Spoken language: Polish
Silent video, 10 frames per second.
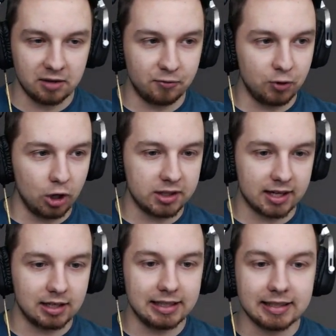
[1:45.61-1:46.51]
Flotar,
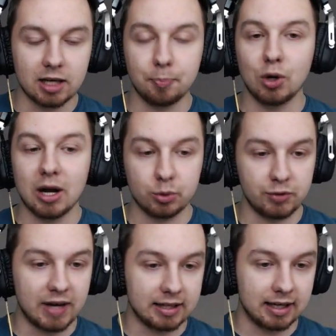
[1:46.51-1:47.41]
lider Pucharu
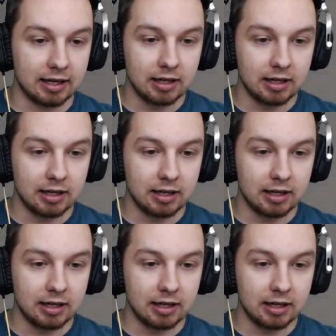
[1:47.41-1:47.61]
Świata,